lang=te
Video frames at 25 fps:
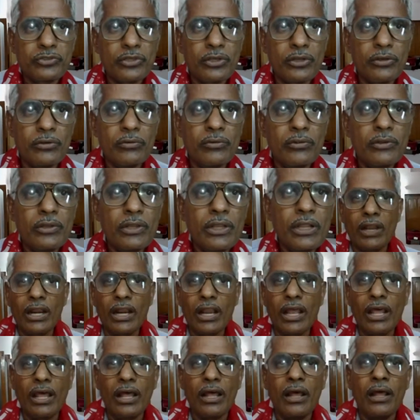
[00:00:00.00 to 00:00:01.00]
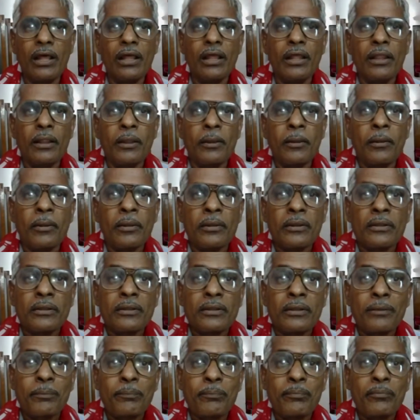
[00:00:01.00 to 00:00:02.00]
మనం చేస్తాం అందువలన
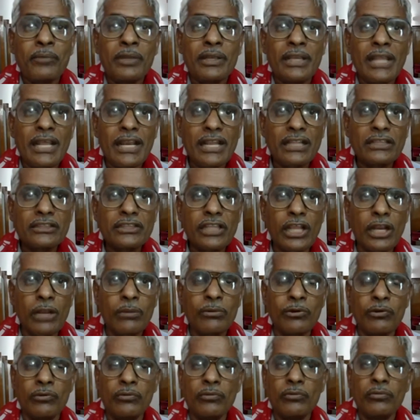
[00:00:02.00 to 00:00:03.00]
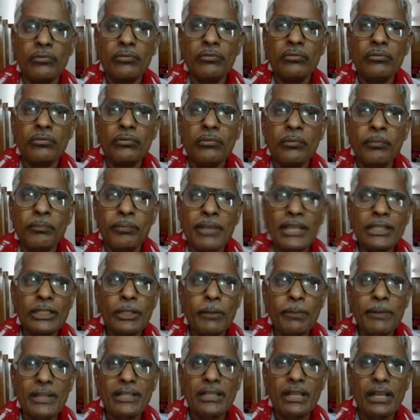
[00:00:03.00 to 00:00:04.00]
నిరంతరం
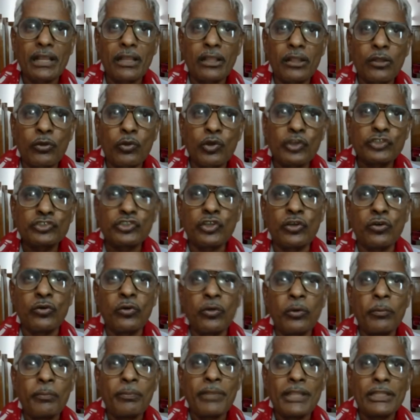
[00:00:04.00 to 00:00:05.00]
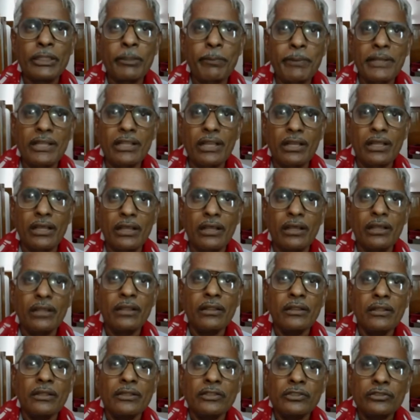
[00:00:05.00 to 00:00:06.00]
పేద ప్రజల కోసం పేద ప్రజల
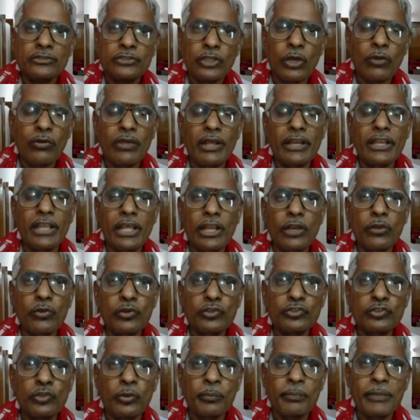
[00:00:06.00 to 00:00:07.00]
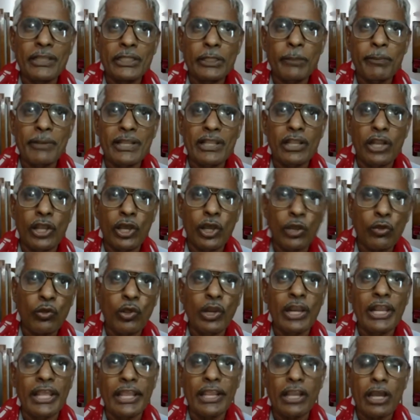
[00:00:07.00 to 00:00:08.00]
సౌకర్యాల కోసం పేద ప్రజల
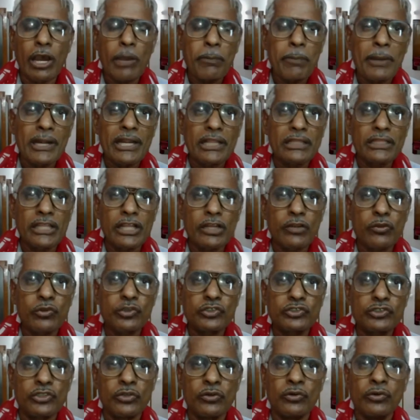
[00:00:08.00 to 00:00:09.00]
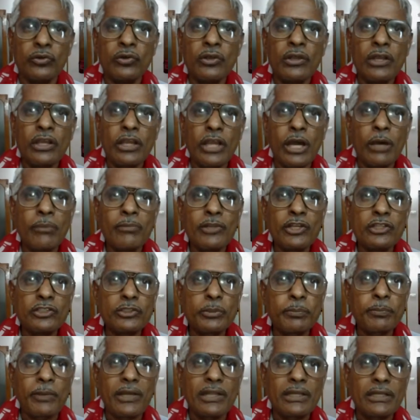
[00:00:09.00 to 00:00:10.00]
హక్కుల్ని కాపాడే దానికోసం
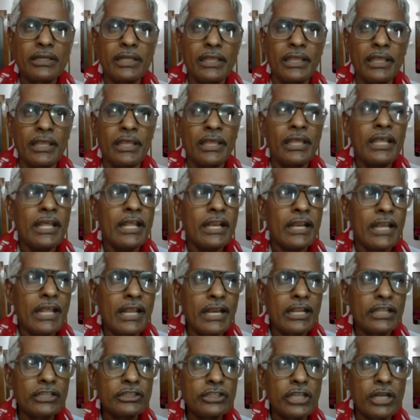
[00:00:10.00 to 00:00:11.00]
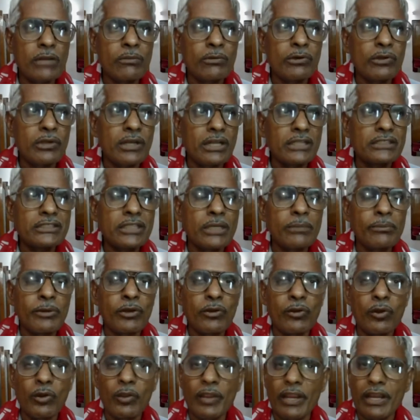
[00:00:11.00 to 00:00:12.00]
కమ్యూనిస్ట్ పార్టీ నిరంతరము
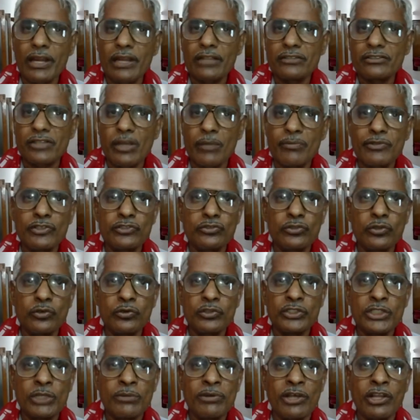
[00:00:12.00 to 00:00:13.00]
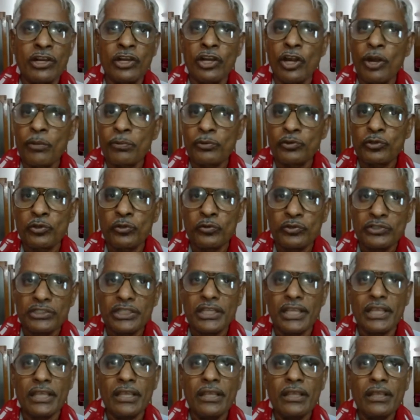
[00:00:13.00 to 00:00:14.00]
రాత్రింబావులు ఇక్కడ శ్రమిస్తూ ఉద్యమాలు నడుపుతూ
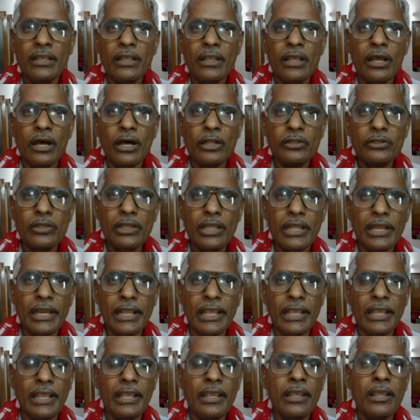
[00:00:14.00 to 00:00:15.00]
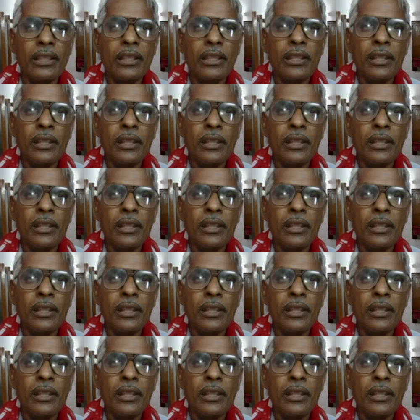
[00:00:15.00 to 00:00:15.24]
ఉంది అందుకనే